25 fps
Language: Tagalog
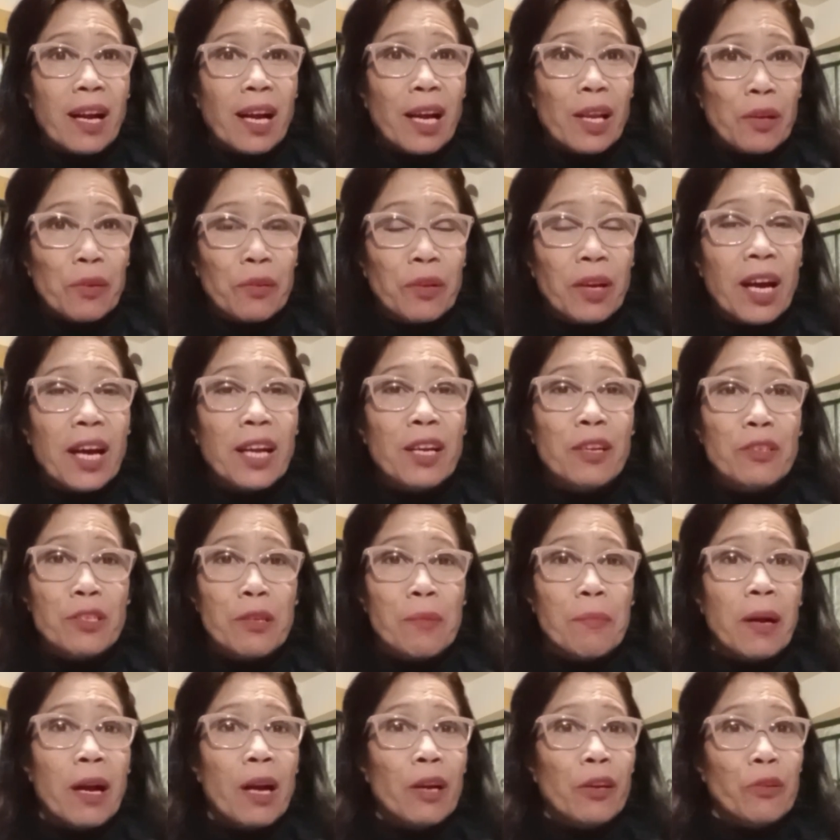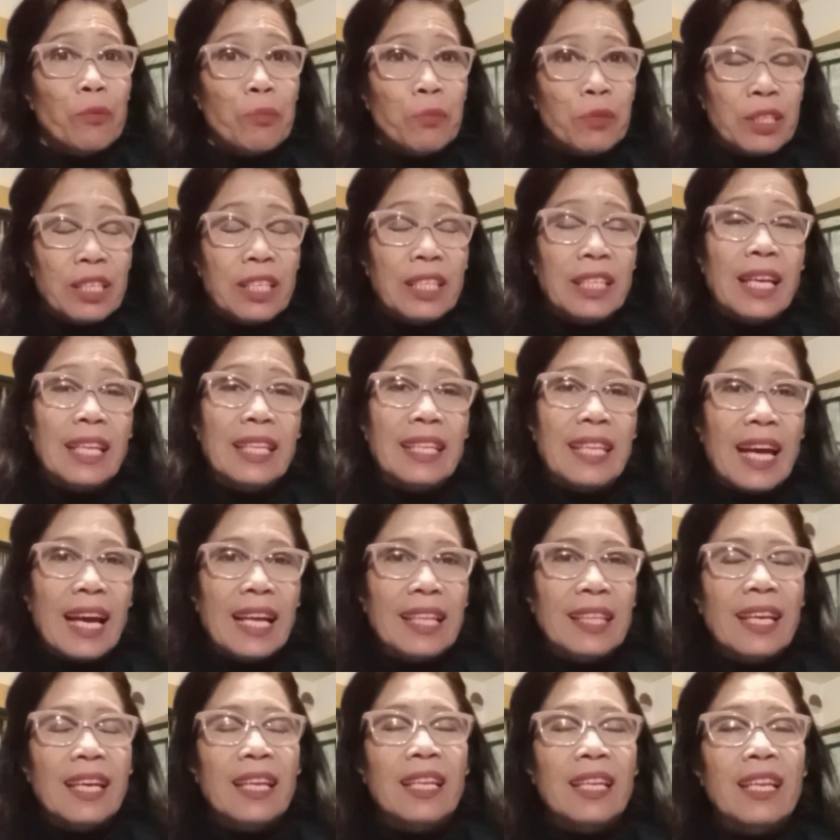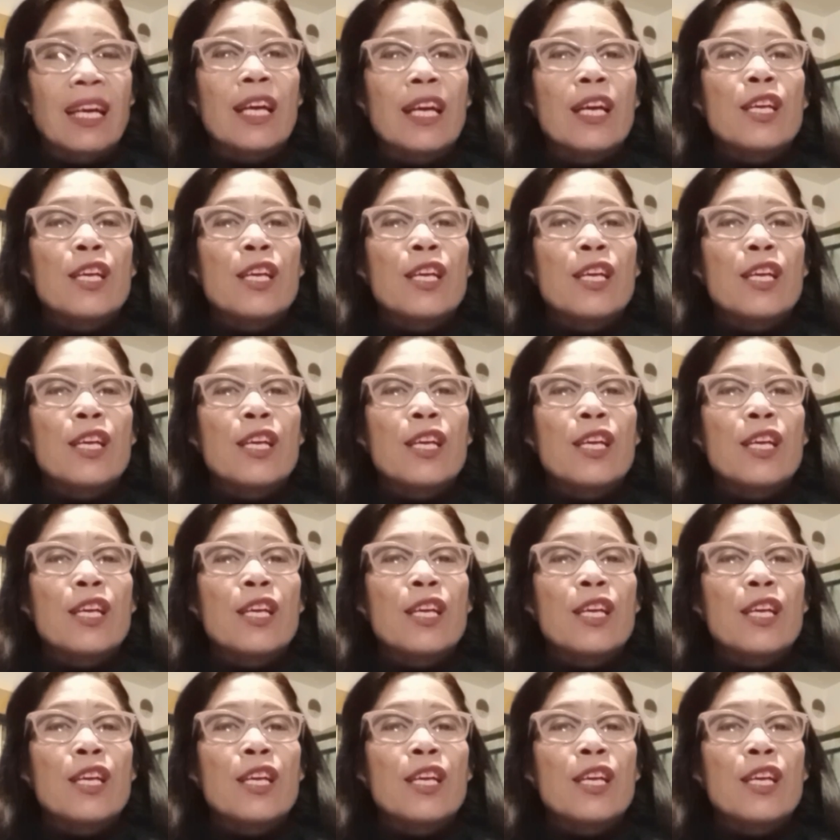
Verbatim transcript: kalugar o sa mga komunidad natin.